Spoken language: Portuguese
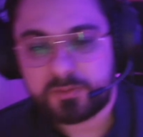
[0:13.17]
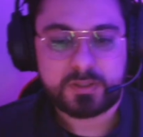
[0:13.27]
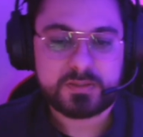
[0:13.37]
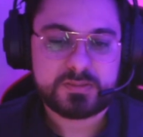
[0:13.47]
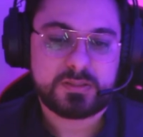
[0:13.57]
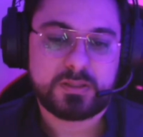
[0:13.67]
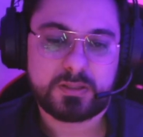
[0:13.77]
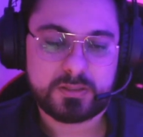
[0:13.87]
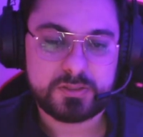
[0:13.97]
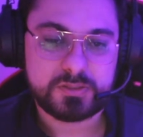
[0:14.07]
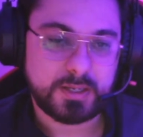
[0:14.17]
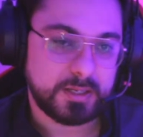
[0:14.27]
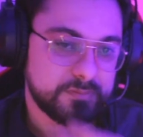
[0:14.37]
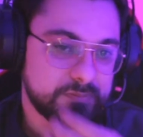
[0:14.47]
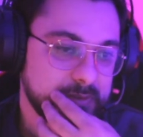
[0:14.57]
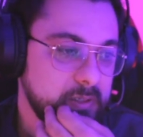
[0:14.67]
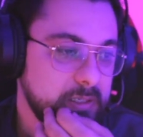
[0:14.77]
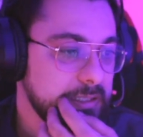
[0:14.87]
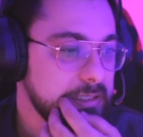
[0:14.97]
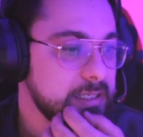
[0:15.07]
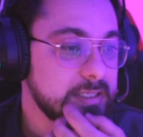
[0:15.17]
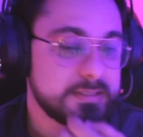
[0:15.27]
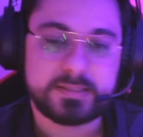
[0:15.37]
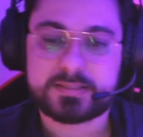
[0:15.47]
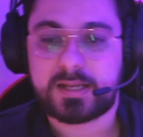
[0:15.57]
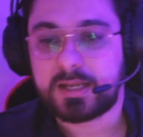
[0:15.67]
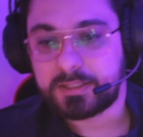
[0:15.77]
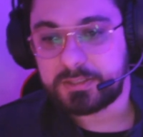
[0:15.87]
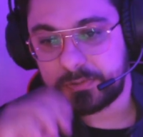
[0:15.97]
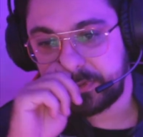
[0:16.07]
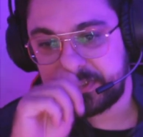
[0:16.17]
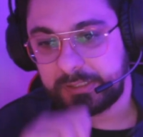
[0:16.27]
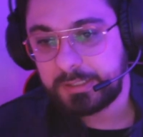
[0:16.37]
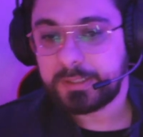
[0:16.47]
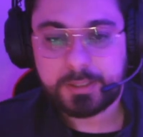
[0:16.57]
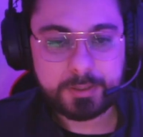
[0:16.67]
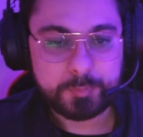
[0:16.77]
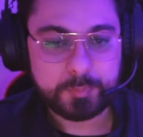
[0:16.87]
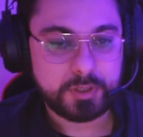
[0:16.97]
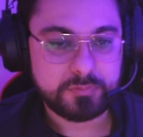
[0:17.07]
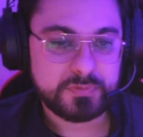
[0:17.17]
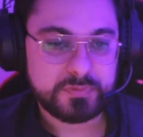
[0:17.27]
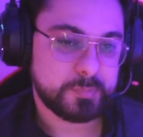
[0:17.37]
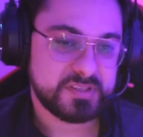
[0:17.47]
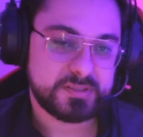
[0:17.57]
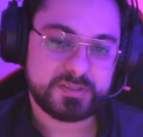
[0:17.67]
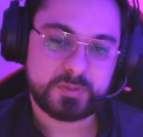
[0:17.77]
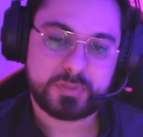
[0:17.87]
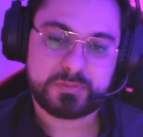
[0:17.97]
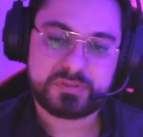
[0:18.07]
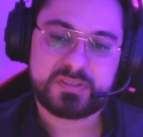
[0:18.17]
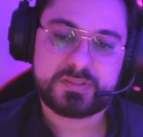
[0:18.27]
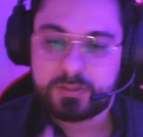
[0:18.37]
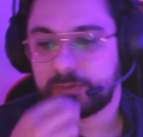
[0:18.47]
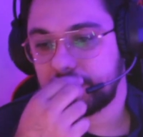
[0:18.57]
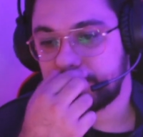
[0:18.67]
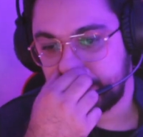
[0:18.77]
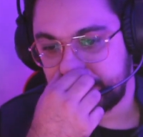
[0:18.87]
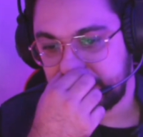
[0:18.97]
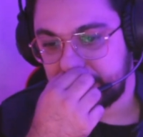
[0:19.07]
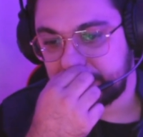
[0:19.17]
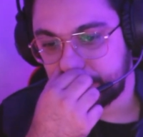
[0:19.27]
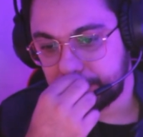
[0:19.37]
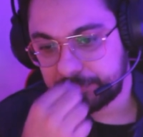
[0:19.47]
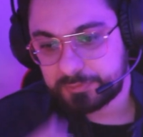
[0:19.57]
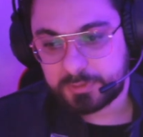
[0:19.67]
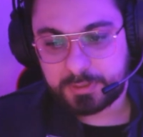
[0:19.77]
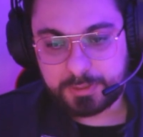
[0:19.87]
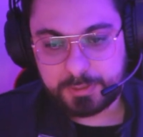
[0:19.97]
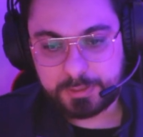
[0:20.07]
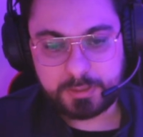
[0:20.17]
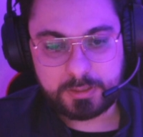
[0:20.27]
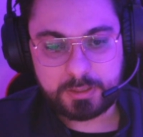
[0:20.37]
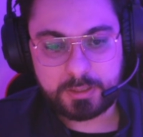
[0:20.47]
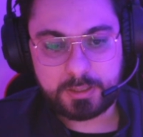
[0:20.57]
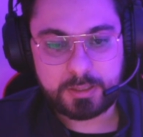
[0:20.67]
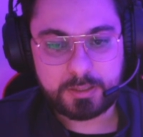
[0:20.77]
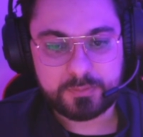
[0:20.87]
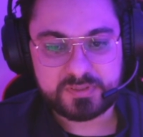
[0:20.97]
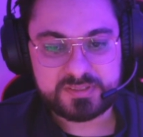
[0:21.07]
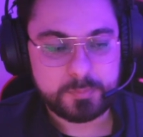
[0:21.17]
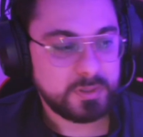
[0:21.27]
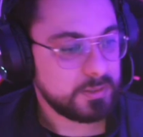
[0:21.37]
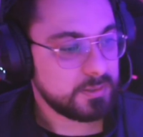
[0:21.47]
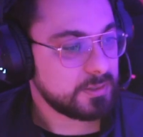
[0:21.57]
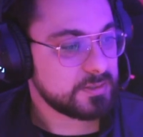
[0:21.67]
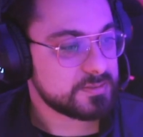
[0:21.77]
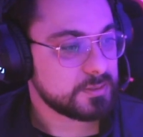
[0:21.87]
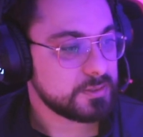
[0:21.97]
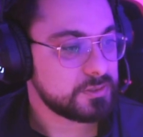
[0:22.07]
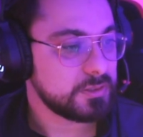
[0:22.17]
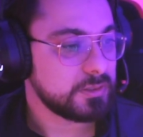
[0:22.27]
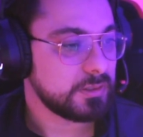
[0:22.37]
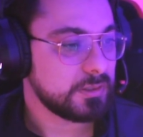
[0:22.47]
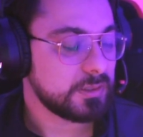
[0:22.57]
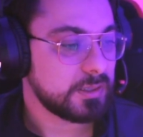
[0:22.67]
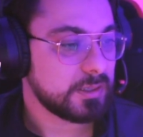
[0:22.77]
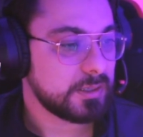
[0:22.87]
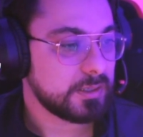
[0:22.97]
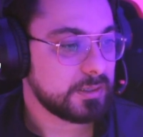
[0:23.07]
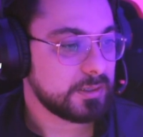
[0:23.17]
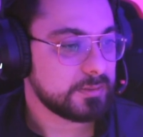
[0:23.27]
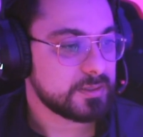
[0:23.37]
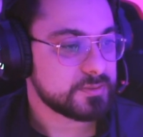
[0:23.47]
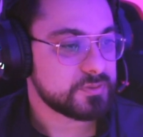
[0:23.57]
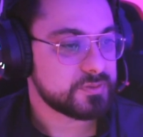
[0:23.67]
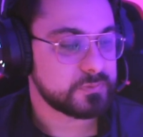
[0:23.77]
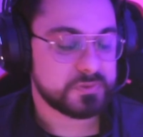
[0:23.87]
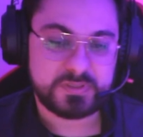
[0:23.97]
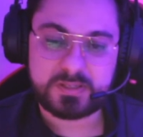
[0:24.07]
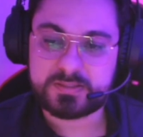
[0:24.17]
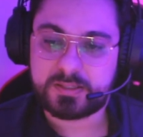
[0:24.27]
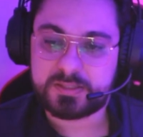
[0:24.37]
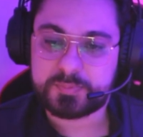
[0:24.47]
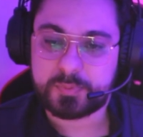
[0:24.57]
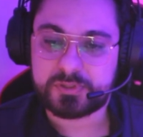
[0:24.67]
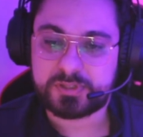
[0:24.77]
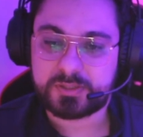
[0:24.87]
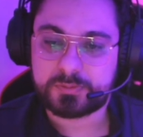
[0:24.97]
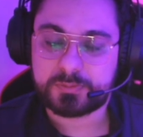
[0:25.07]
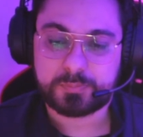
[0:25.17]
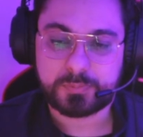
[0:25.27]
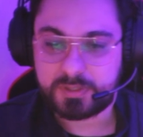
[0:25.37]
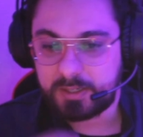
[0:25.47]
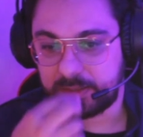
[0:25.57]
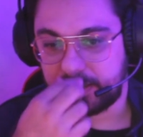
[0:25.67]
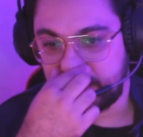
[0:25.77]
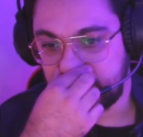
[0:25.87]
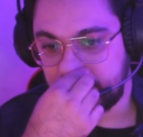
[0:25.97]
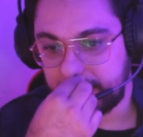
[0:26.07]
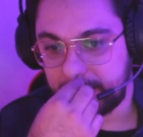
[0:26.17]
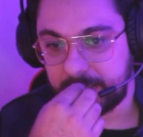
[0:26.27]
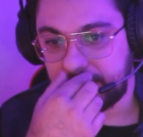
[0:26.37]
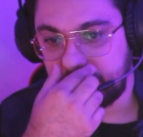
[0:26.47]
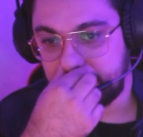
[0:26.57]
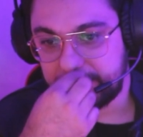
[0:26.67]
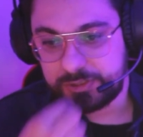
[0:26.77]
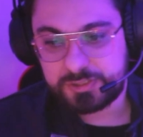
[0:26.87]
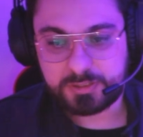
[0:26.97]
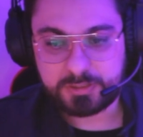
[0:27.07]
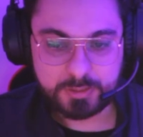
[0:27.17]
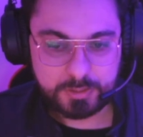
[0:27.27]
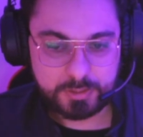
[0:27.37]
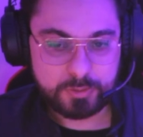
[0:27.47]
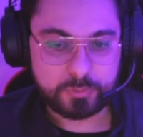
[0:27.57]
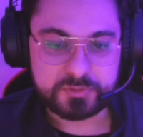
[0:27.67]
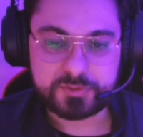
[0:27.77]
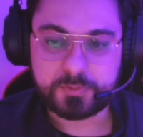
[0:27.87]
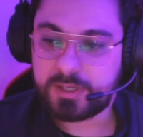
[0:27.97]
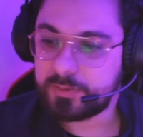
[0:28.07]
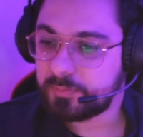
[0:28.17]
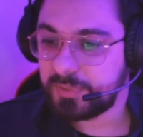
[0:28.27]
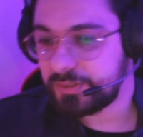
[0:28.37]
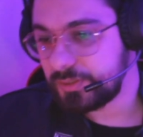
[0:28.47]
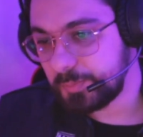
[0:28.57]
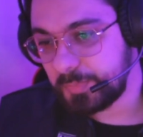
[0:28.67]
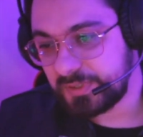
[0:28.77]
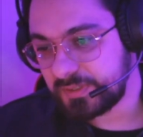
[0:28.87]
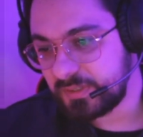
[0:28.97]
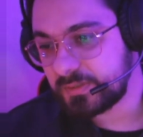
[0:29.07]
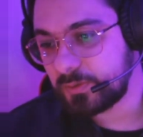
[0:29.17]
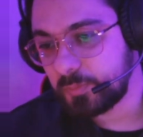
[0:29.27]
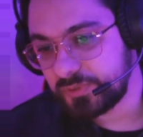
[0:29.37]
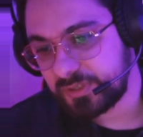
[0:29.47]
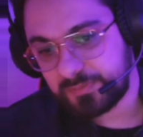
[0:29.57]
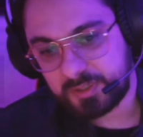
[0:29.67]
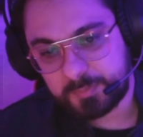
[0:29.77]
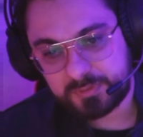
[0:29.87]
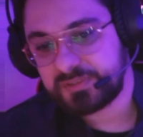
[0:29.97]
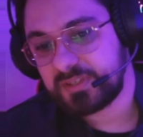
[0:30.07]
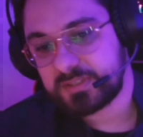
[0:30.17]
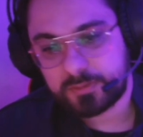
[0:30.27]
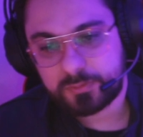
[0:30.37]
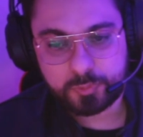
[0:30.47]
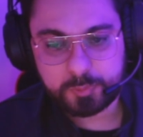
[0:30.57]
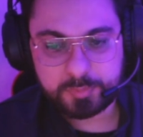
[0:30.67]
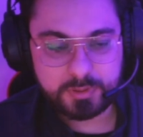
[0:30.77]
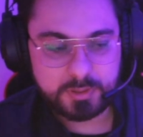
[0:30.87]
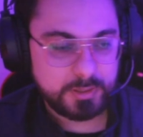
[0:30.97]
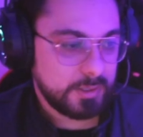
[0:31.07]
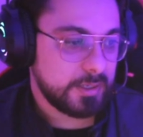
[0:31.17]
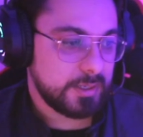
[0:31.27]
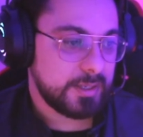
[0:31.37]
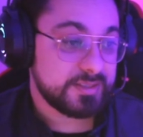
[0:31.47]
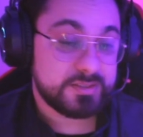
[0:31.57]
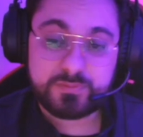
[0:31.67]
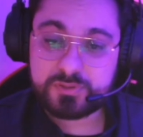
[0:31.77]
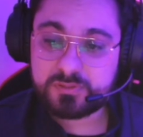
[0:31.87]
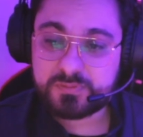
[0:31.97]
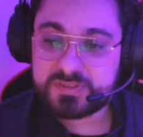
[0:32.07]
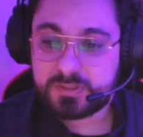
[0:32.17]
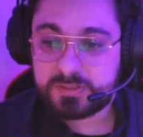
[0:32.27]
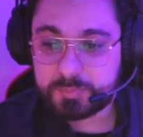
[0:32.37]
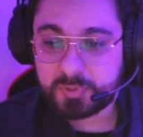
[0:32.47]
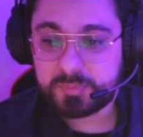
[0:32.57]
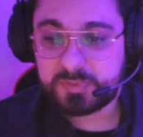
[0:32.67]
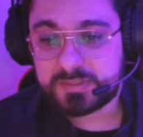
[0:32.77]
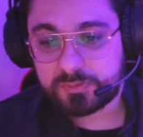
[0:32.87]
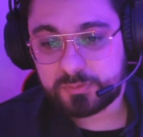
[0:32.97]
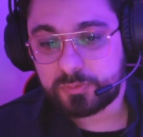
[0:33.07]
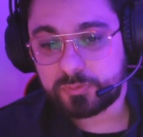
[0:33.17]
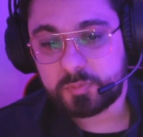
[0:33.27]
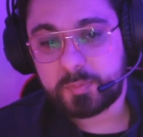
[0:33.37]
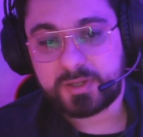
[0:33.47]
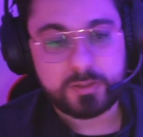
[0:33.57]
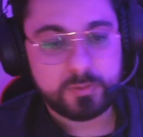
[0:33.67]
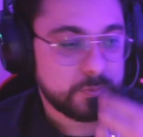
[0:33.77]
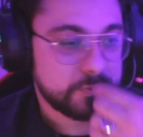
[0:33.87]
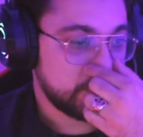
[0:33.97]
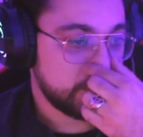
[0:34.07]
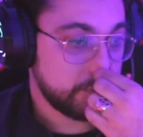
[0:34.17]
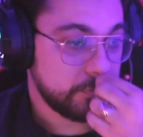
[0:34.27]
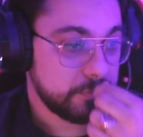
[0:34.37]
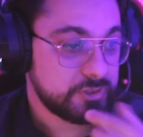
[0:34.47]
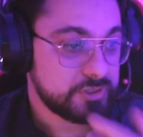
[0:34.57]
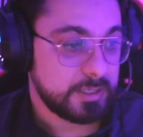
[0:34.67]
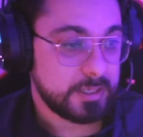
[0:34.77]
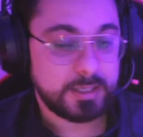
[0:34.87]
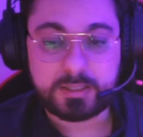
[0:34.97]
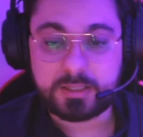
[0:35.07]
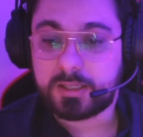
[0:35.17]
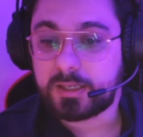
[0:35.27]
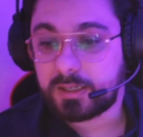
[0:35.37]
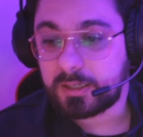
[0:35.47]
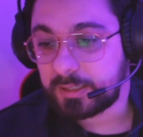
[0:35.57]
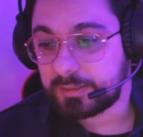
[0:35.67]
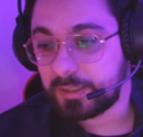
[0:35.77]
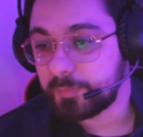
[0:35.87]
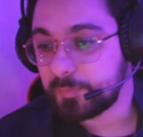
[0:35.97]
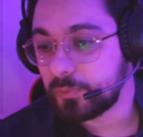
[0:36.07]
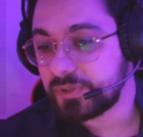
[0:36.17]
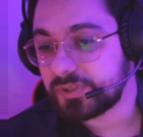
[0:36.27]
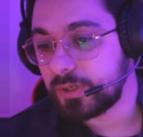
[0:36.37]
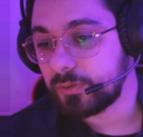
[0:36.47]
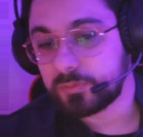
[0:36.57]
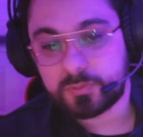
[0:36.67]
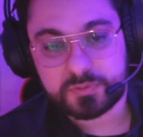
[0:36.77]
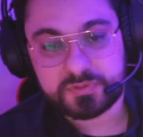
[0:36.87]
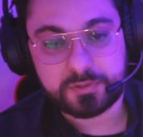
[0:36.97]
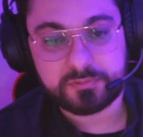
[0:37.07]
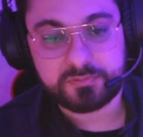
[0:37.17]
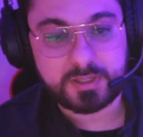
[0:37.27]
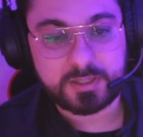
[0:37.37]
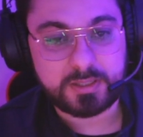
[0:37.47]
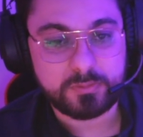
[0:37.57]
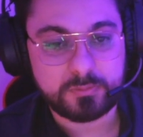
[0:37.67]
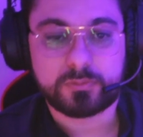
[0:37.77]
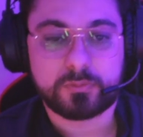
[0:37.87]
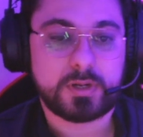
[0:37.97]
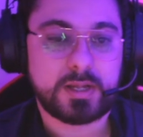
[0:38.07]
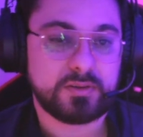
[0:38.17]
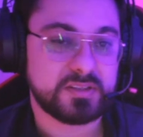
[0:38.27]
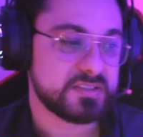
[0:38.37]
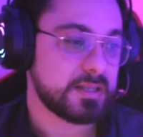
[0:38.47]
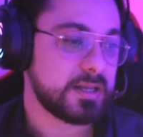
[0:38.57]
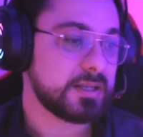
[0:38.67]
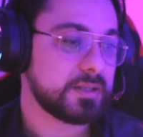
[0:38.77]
Esse, a gente está gravando a, a sexta hack de hoje, porque eu vou fazer uma apresentação para vocês aqui do nosso projeto novo e vai ser bem interessante é, a interação de vocês aí nesse projeto, porque a ideia é, é a gente construir aí um ambiente de pesquisa, como eu já falei para vocês lá no grupo. É, esse vídeo ele vai ser disponibilizado no YouTube para quem não conseguiu chegar aqui a, a, tempo hoje, né? Ou não conseguiu vir aqui no, no, horário da sexta hack.